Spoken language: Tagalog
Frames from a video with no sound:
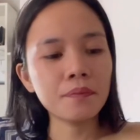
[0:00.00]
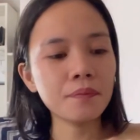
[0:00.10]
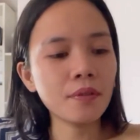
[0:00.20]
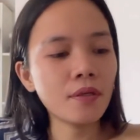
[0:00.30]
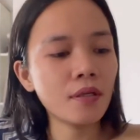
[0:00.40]

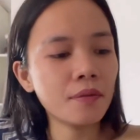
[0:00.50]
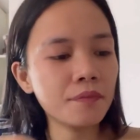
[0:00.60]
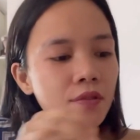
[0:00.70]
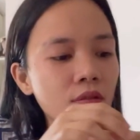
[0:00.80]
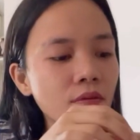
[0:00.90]
Pero alam
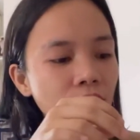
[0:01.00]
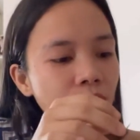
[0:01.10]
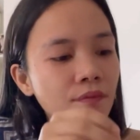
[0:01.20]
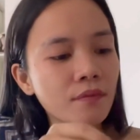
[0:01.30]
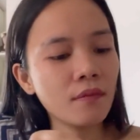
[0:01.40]
niyo,
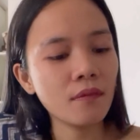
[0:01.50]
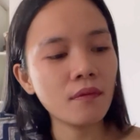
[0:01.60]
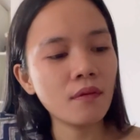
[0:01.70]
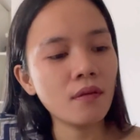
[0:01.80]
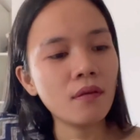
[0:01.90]

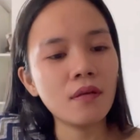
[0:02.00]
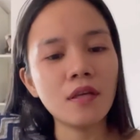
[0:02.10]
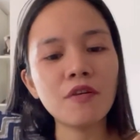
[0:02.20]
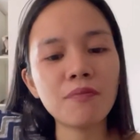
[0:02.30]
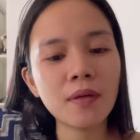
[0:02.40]

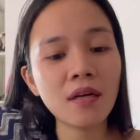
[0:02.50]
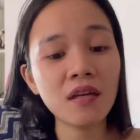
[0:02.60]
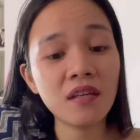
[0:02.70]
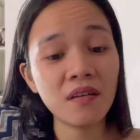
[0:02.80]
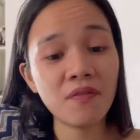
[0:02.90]
if, mag
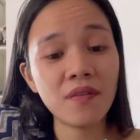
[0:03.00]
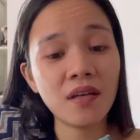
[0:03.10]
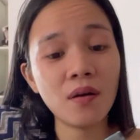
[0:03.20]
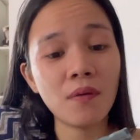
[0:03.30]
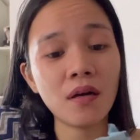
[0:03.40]
if
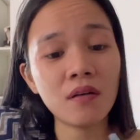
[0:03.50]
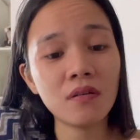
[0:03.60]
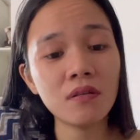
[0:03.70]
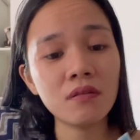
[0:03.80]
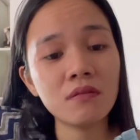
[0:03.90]
nagawa
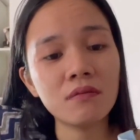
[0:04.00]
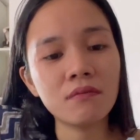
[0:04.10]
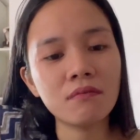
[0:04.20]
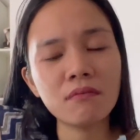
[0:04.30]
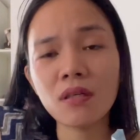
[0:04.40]
ko,
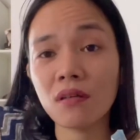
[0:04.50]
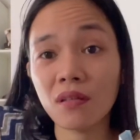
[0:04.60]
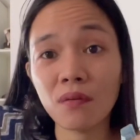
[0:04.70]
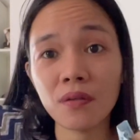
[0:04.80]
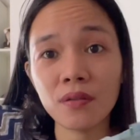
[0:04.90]

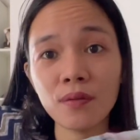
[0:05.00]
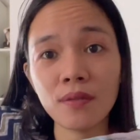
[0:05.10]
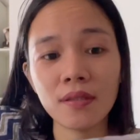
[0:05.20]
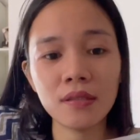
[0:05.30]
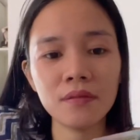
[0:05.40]
magagawa
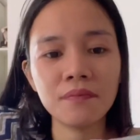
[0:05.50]
niya rin.